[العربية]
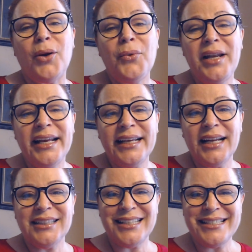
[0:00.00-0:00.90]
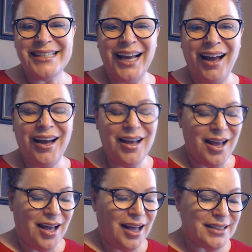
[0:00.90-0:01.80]
ولكن النصيحة
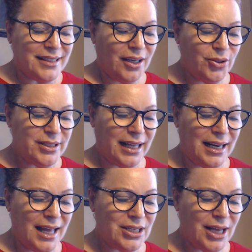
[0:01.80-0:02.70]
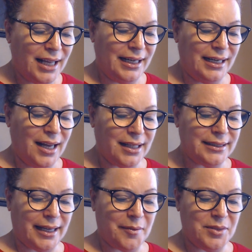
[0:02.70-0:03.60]
أن تحرص على جعل علاقتك